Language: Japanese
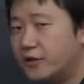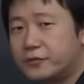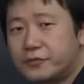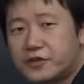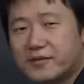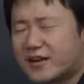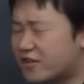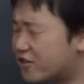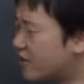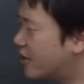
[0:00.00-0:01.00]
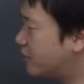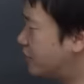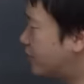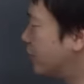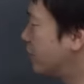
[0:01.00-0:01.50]
藤原氏じゃな
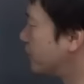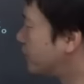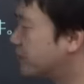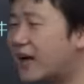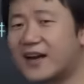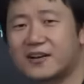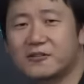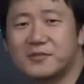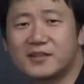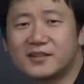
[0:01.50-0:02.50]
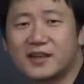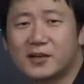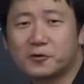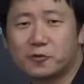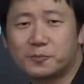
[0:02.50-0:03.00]
くってこの菅原道
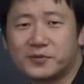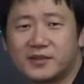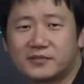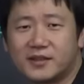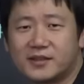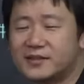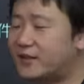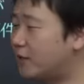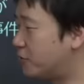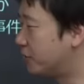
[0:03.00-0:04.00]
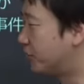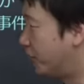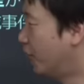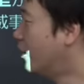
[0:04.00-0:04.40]
真をトップに据えて政治をする